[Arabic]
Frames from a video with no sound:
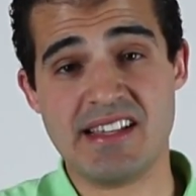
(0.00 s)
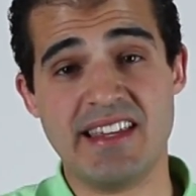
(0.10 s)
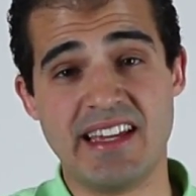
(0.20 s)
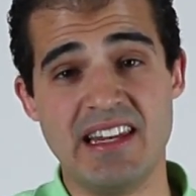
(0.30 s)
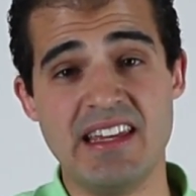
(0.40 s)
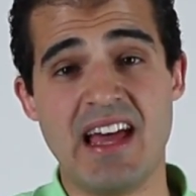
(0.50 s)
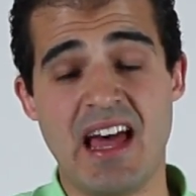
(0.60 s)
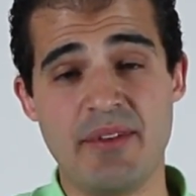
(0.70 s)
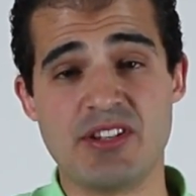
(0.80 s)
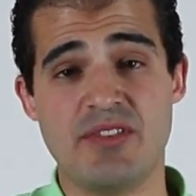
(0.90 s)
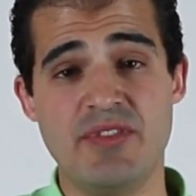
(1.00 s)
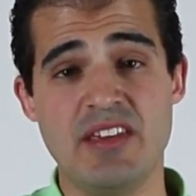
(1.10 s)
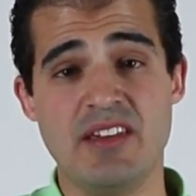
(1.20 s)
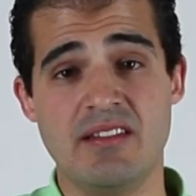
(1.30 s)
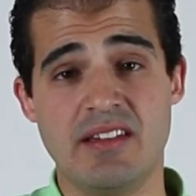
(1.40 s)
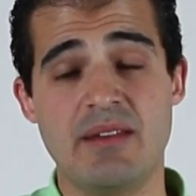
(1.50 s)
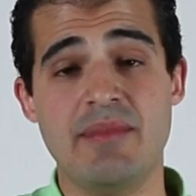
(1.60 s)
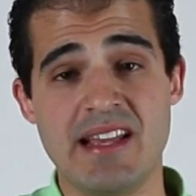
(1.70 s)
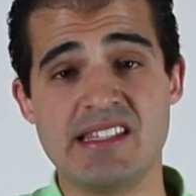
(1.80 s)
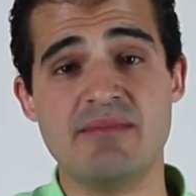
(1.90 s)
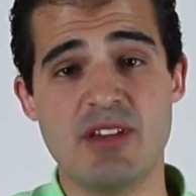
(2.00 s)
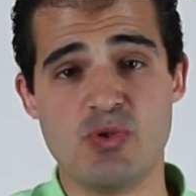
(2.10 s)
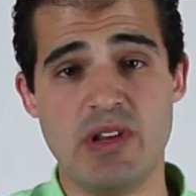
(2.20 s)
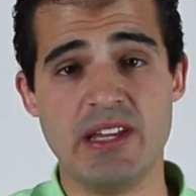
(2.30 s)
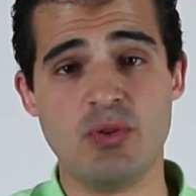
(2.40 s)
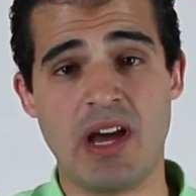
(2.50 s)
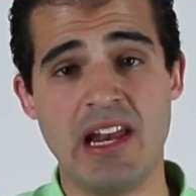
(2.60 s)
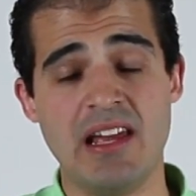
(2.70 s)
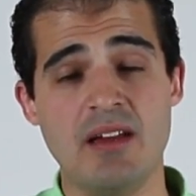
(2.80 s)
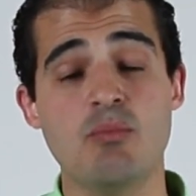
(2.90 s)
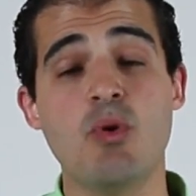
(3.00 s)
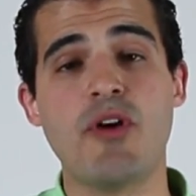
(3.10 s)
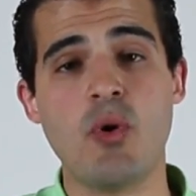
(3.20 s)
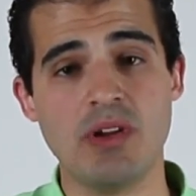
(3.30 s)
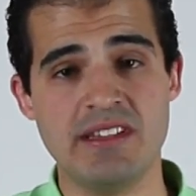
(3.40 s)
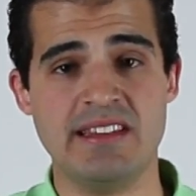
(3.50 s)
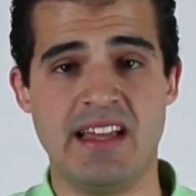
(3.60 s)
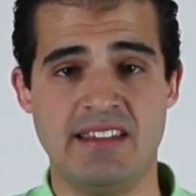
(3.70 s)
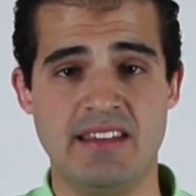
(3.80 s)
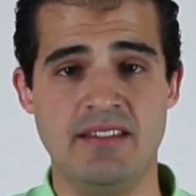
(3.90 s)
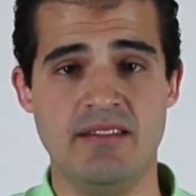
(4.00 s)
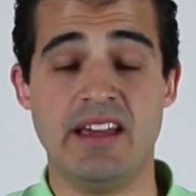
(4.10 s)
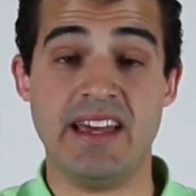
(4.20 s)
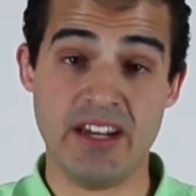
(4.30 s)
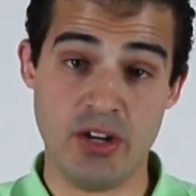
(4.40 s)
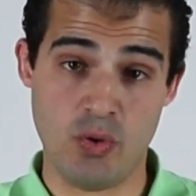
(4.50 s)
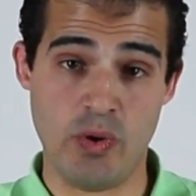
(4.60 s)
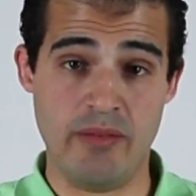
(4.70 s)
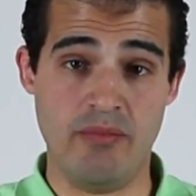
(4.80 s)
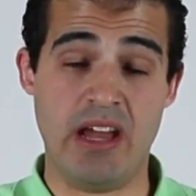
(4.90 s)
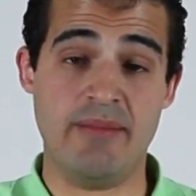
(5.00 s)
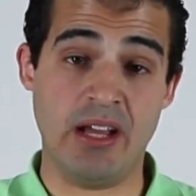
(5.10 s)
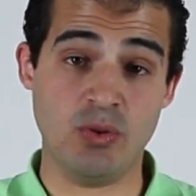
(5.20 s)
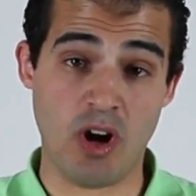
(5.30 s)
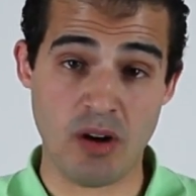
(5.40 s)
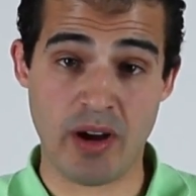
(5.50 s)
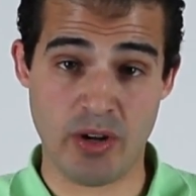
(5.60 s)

الداخليه احمد شفيق كان مقسم مسؤولياته على مفوضين تحتيه غير النواب هيبقى عنده اربع